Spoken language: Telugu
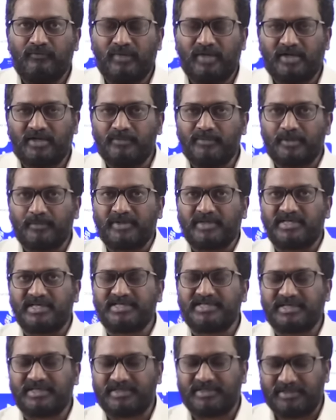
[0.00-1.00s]
వెల్కమ్ టు ప్రజా
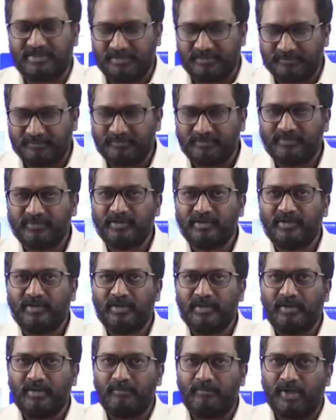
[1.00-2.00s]
చైతన్యం
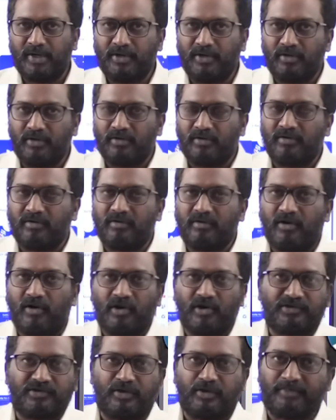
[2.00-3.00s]
మరో
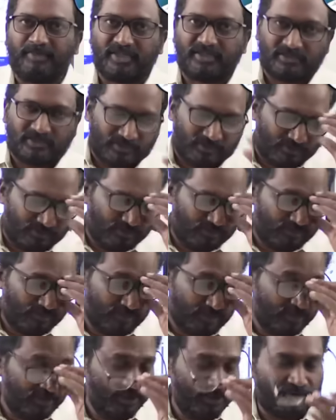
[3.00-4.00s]
హాట్ టాపిక్తో
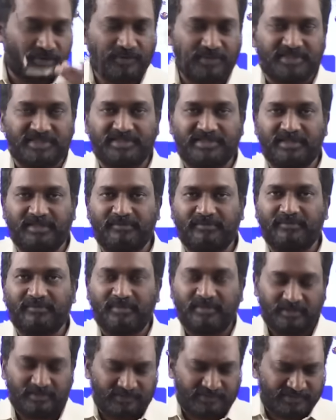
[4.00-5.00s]
మీ ముందుకు వచ్చేసాం
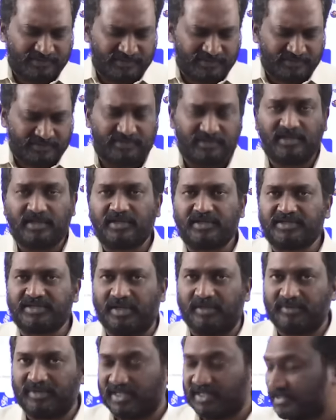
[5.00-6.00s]
దిస్ ఇస్
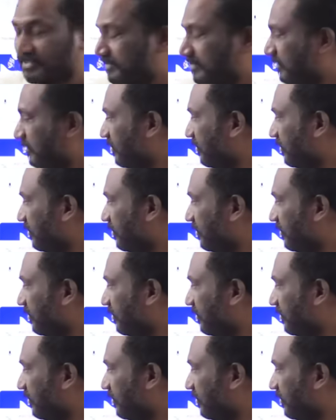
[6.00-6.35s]
శ్యామ్రాజ్